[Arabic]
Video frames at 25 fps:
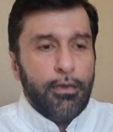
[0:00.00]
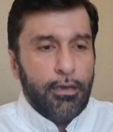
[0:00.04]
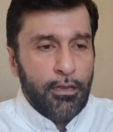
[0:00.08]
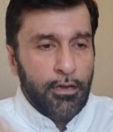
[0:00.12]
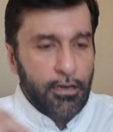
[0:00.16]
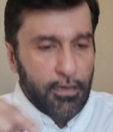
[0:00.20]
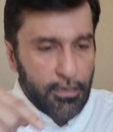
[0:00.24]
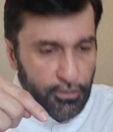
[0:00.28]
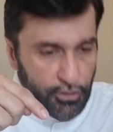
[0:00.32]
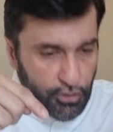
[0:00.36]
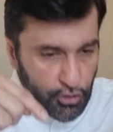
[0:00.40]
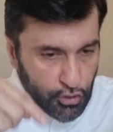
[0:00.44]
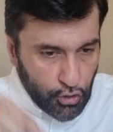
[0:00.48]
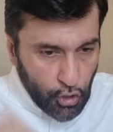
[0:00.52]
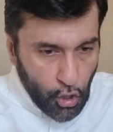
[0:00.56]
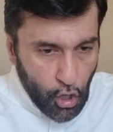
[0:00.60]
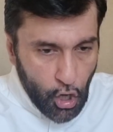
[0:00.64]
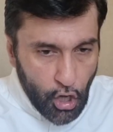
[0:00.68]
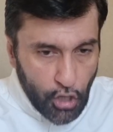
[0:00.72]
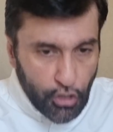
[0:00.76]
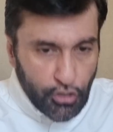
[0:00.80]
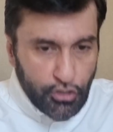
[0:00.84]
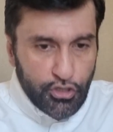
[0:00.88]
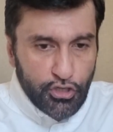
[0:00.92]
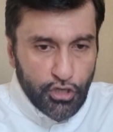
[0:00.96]

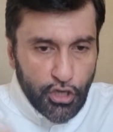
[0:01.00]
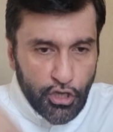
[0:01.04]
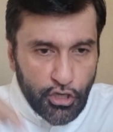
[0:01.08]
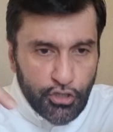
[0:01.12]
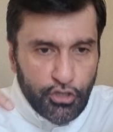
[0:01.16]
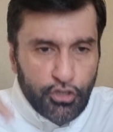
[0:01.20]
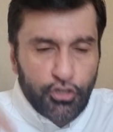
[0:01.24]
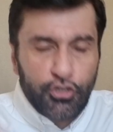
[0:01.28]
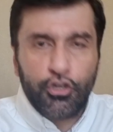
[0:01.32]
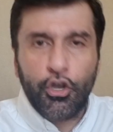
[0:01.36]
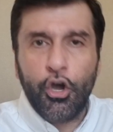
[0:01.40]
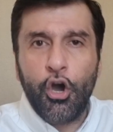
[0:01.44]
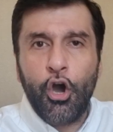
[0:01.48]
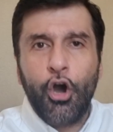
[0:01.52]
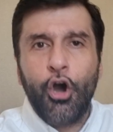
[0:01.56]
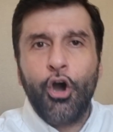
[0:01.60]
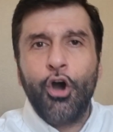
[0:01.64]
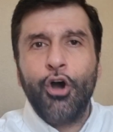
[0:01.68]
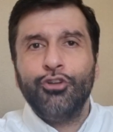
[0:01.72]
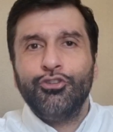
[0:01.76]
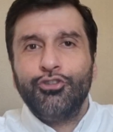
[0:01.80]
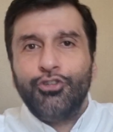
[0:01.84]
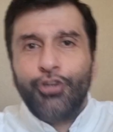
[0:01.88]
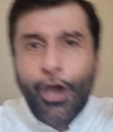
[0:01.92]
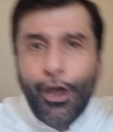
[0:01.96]
الزوج
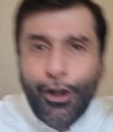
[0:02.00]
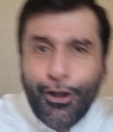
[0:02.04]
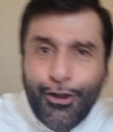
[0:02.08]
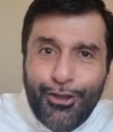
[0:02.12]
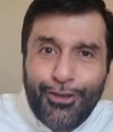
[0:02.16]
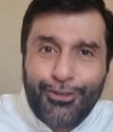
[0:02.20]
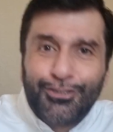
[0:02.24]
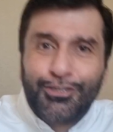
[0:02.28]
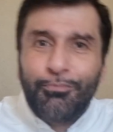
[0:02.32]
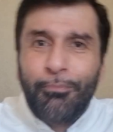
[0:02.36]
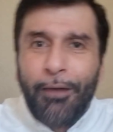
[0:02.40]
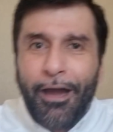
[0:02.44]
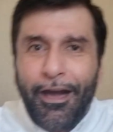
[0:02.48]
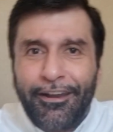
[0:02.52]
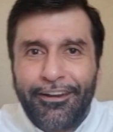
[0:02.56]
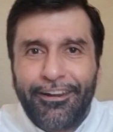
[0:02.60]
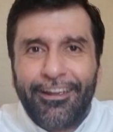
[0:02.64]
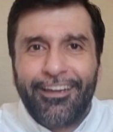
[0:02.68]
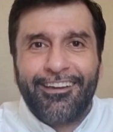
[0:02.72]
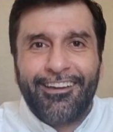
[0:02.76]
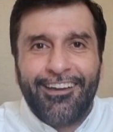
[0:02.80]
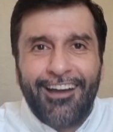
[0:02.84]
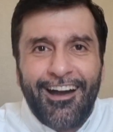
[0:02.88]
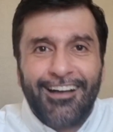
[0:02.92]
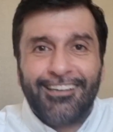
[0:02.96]
الزوج يرقص مع
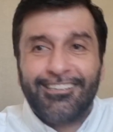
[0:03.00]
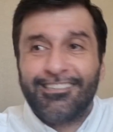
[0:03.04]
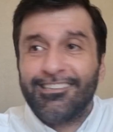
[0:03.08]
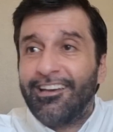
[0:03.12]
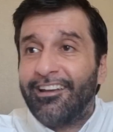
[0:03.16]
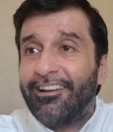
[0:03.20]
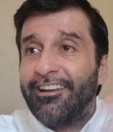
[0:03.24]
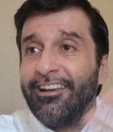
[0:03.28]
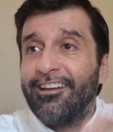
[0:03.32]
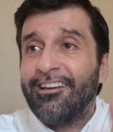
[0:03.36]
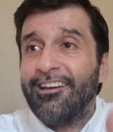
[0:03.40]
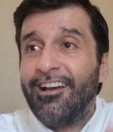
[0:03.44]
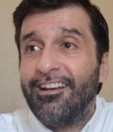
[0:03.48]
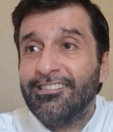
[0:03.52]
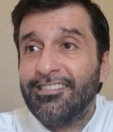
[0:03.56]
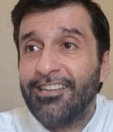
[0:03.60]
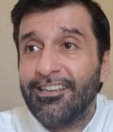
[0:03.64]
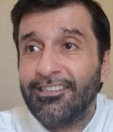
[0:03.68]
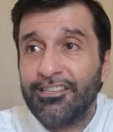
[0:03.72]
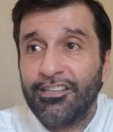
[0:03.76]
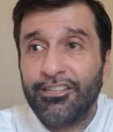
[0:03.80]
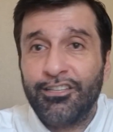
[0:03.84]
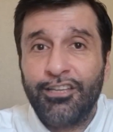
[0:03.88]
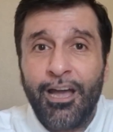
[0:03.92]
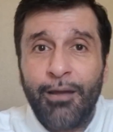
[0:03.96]
الرقاصه الرقاصه
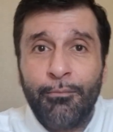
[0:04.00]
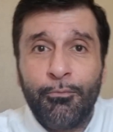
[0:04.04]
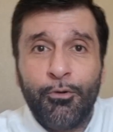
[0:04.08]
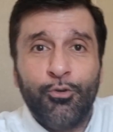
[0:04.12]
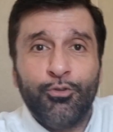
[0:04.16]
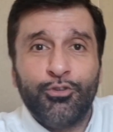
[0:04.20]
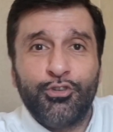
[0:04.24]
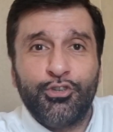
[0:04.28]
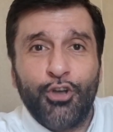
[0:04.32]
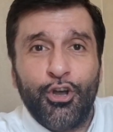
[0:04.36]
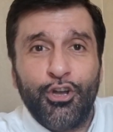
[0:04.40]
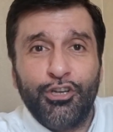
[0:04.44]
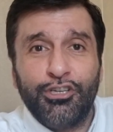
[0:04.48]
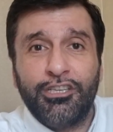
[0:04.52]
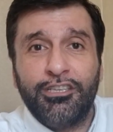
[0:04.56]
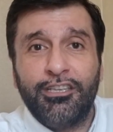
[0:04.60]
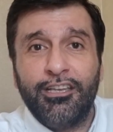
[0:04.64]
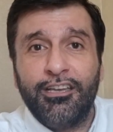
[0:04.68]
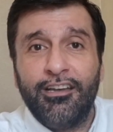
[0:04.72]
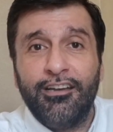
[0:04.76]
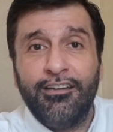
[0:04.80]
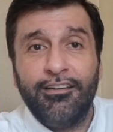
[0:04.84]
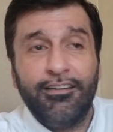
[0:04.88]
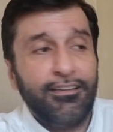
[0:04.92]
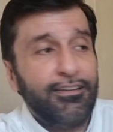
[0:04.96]
قدامه
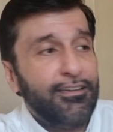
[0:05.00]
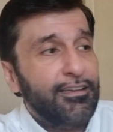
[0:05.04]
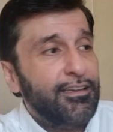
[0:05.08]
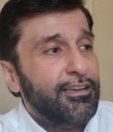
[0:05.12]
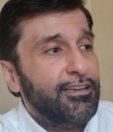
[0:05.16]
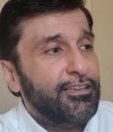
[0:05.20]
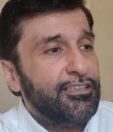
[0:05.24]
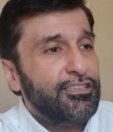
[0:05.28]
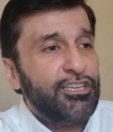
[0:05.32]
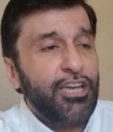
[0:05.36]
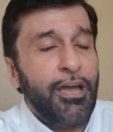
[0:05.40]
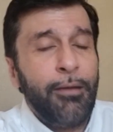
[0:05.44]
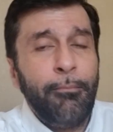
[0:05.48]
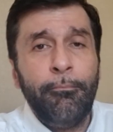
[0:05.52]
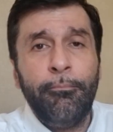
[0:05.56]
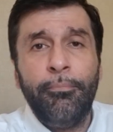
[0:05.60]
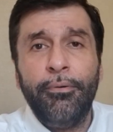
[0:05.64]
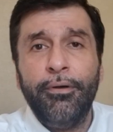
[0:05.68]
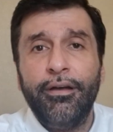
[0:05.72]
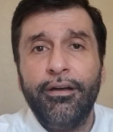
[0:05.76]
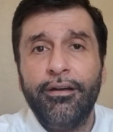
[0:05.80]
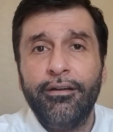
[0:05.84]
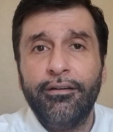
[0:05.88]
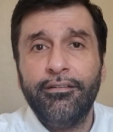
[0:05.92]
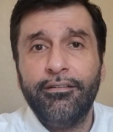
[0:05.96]
وزوجته
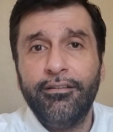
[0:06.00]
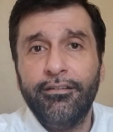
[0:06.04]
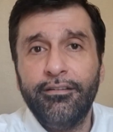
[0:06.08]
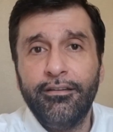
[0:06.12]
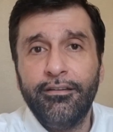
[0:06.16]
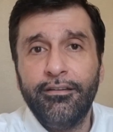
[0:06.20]
جنبه